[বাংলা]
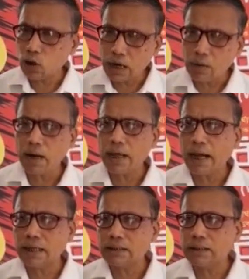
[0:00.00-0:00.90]
সকালবেলায়
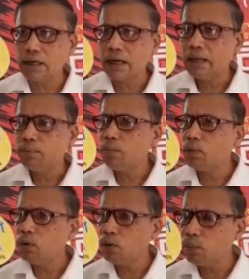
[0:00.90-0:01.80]
আসছে
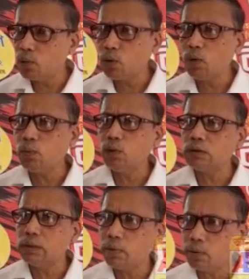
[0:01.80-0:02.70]
বিভিন্ন প্রকল্প যে
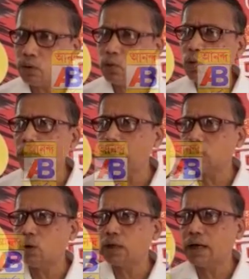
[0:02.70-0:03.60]
বিভিন্ন দুয়ারে
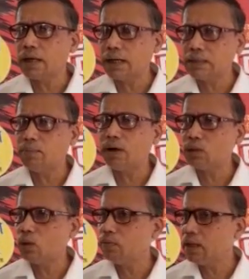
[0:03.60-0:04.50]
সরকার কাজের
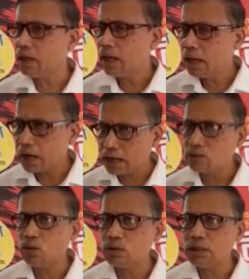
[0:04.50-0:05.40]
মাধ্যম দিয়ে কাজ
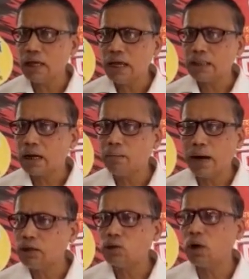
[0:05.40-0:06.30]
করছে তারা মান
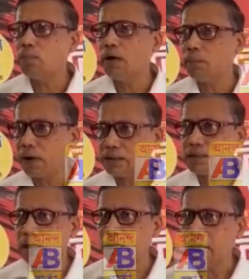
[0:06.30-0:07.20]
সম্মান পাচ্ছে
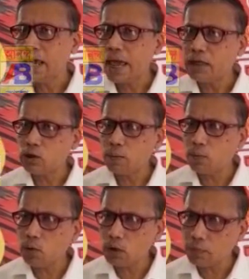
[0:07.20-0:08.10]
না এই
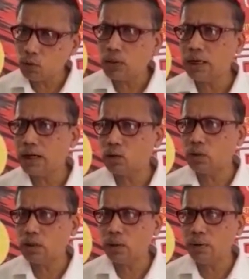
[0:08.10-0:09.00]
সবগুলোকে প্রতিকার
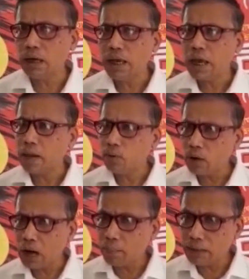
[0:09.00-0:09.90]
করতে হবে এবং
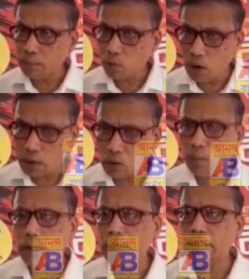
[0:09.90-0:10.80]
আমাদের মহার্ঘ
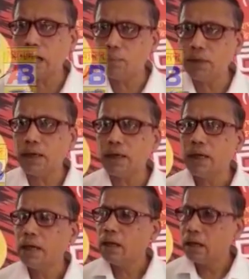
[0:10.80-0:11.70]
ভাতা দাবিকে
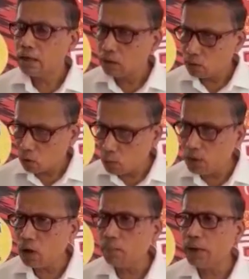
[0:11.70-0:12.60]

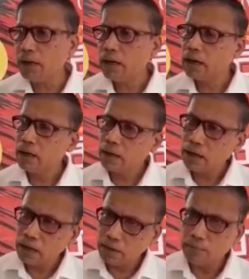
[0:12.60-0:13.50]
অবিলম্বে
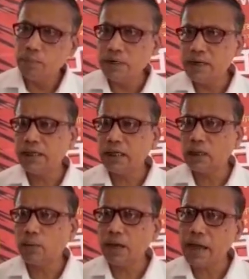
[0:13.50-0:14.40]
মিটিয়ে দিতে
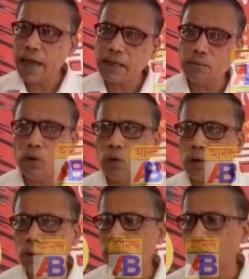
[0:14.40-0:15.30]
হবে এই
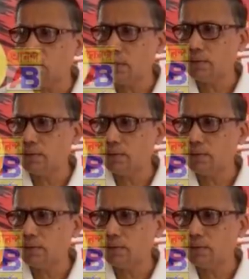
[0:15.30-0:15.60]
অন্যতম দাবি